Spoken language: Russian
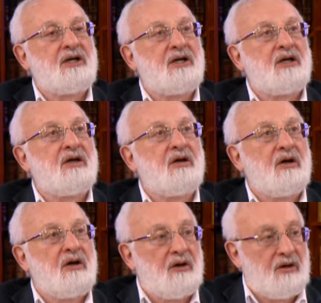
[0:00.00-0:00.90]
они
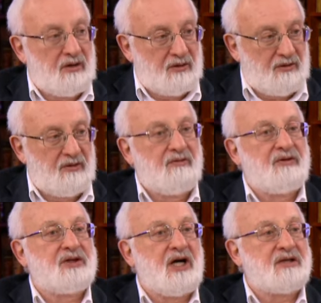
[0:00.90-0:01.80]

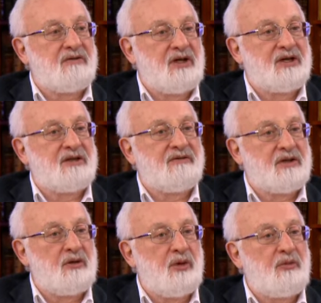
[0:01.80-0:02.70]
высказывались за
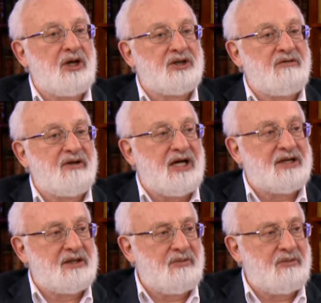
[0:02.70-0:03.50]
«возлюби ближнего как